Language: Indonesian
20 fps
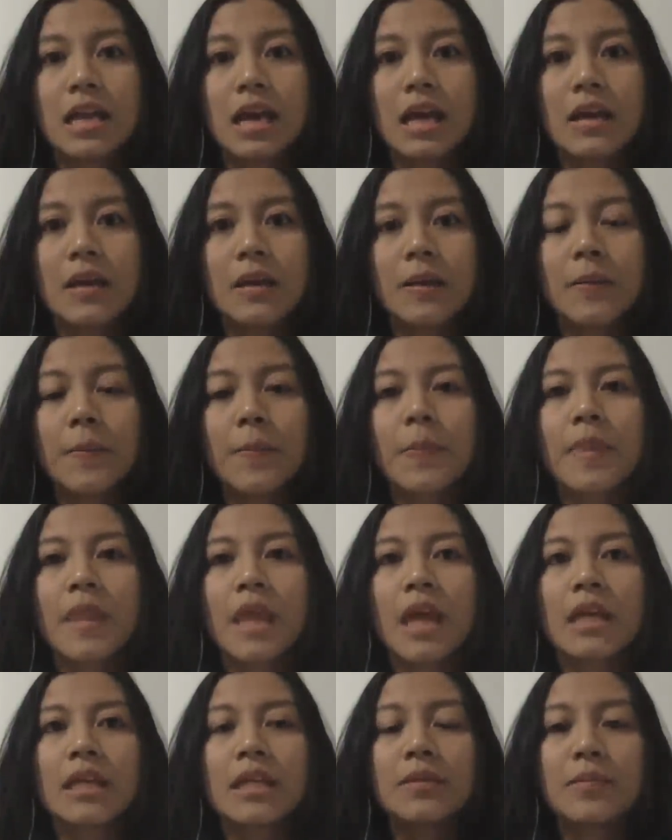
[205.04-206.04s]
Dan
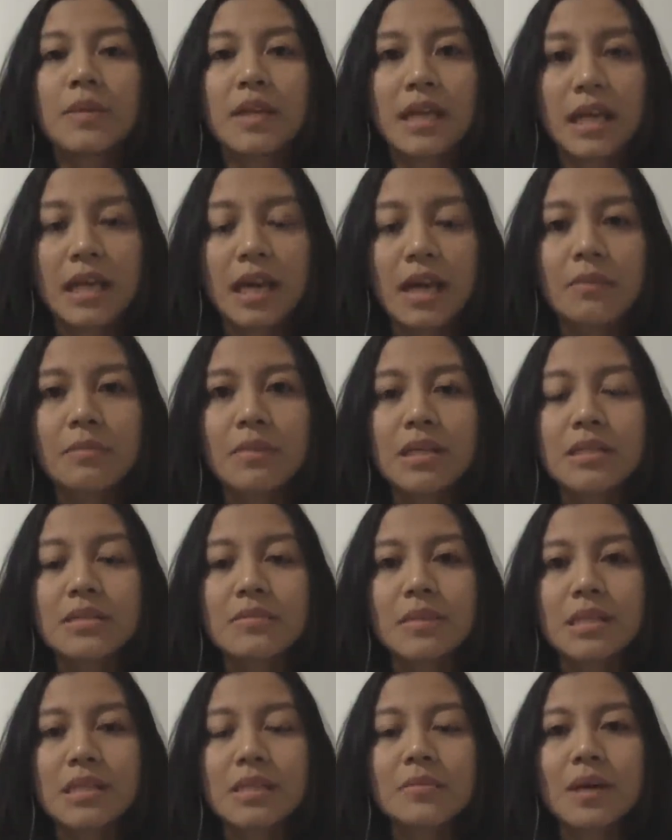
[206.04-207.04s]
diberikan
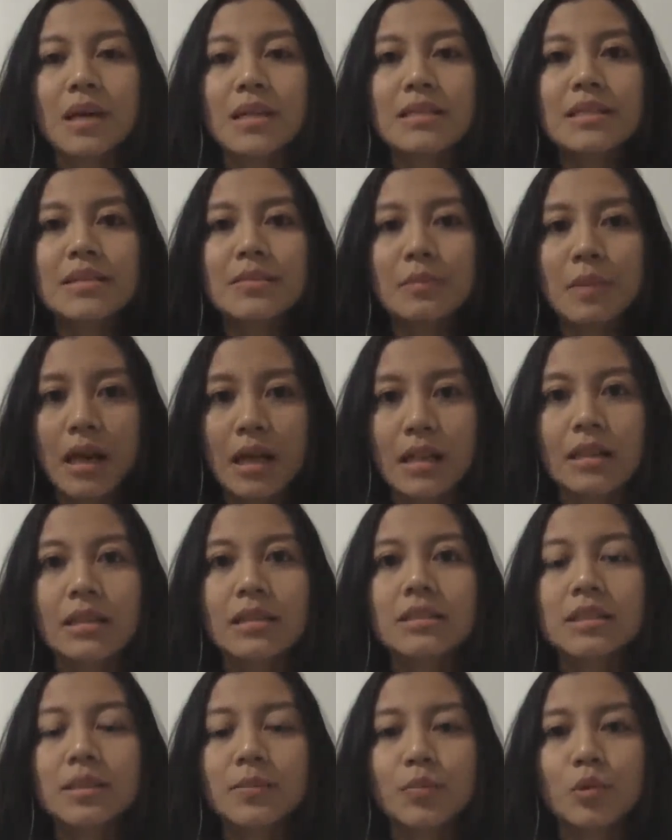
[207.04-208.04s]
masing-masing
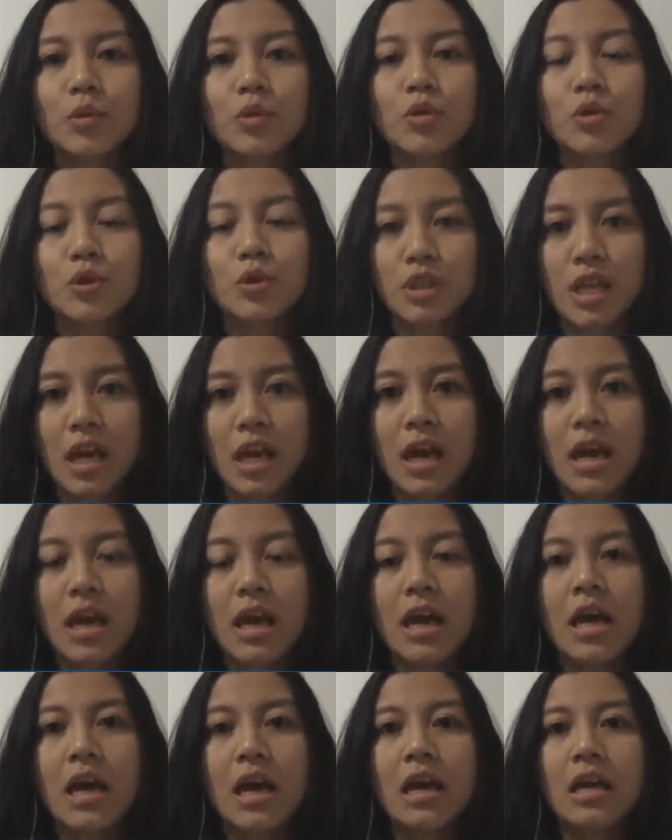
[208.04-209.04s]
maksimal 10
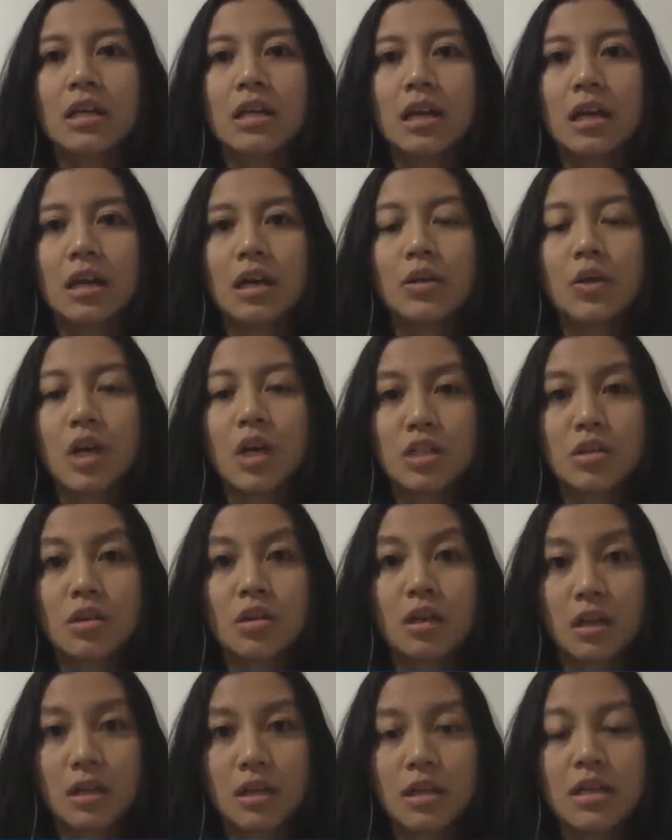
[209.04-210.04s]
juta uh, eh, US
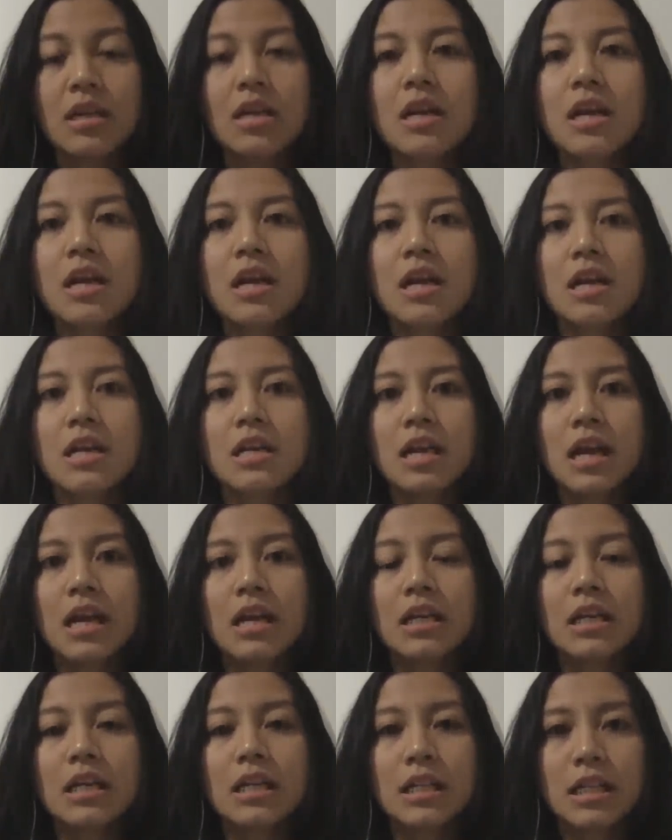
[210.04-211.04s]
dollar
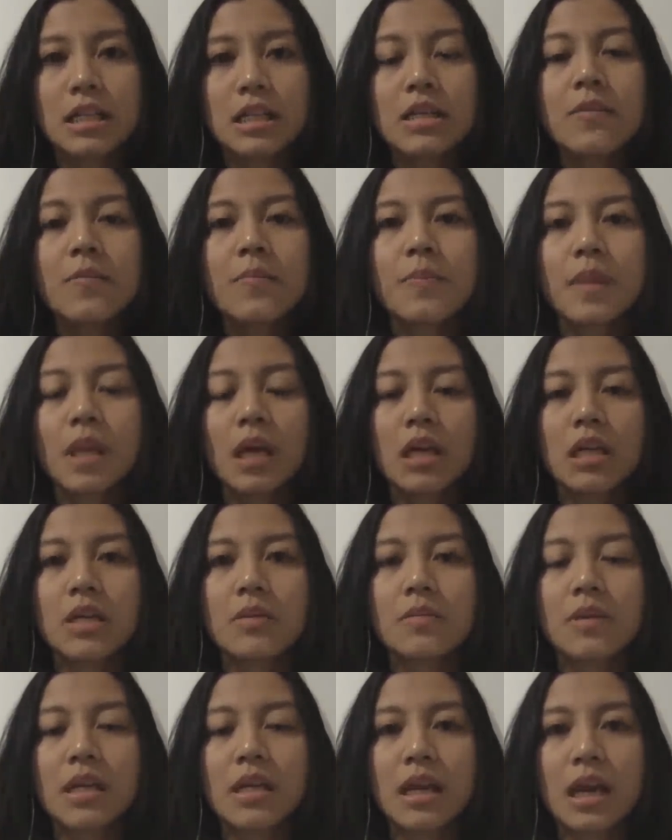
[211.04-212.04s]
dan ini uh,
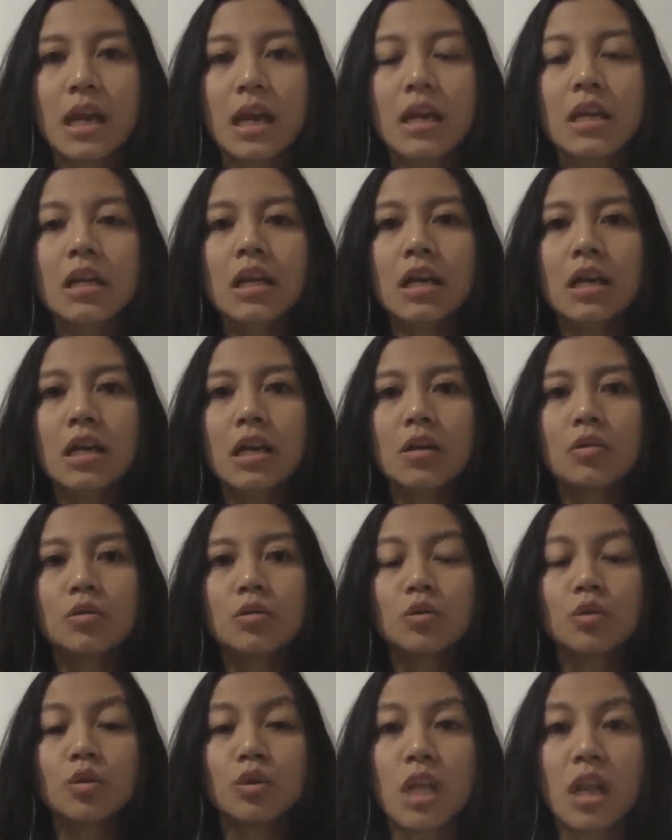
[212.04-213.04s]
diberikan
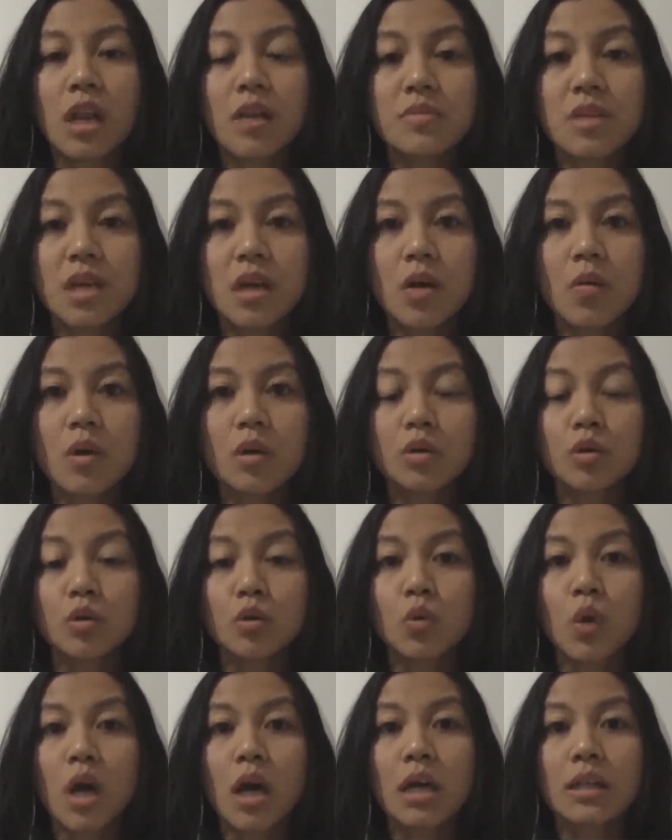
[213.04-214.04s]
uh, untuk dalam jangka
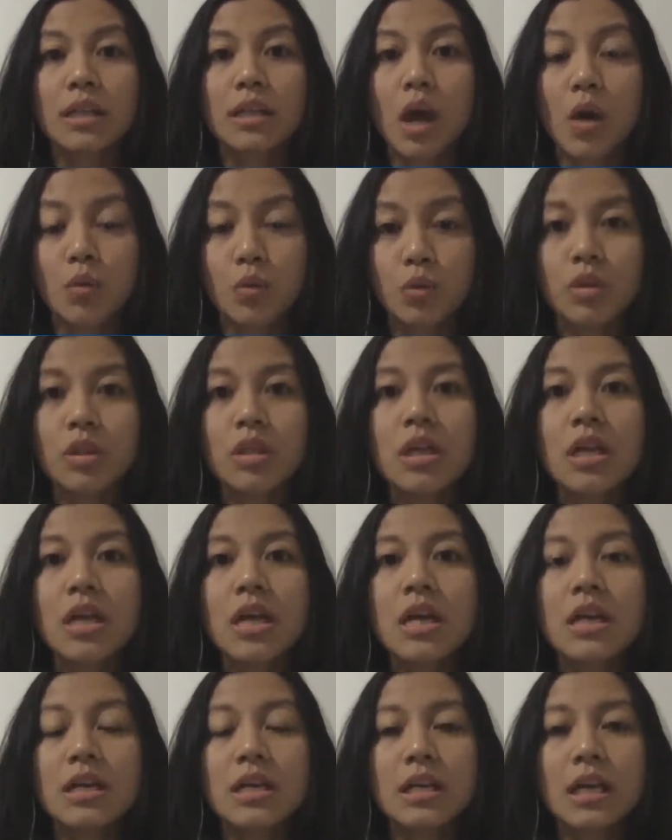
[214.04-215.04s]
waktu 2 tahun
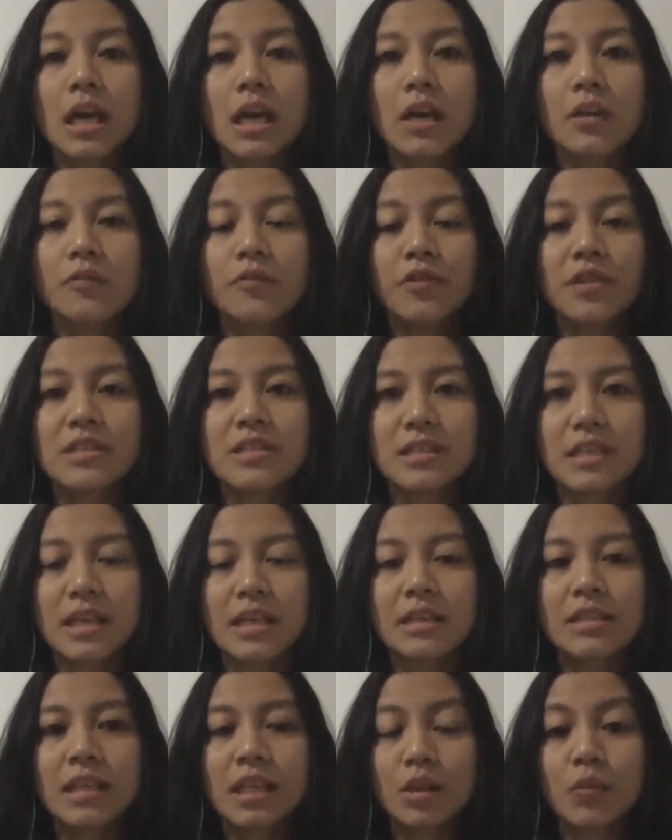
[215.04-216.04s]
dengan fixed
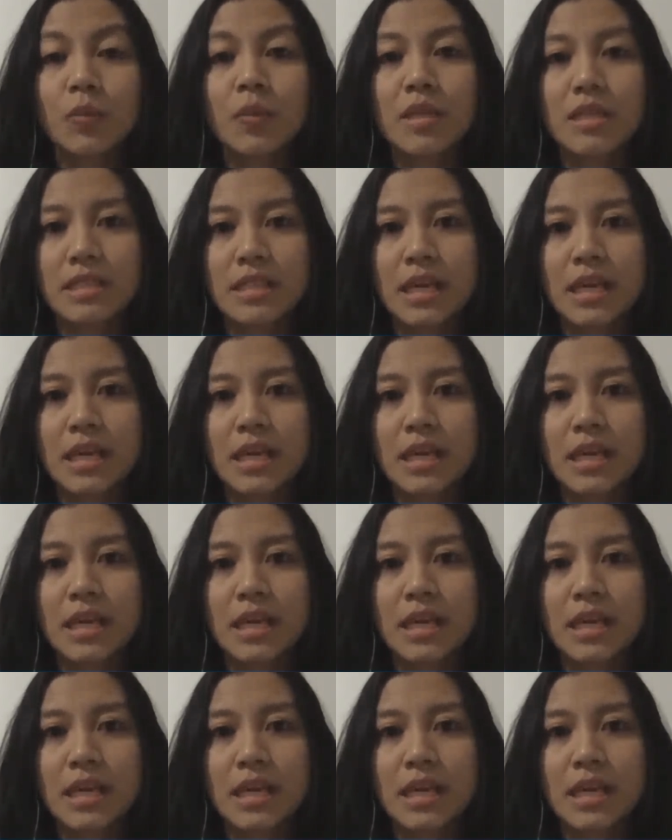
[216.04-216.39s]
rate satu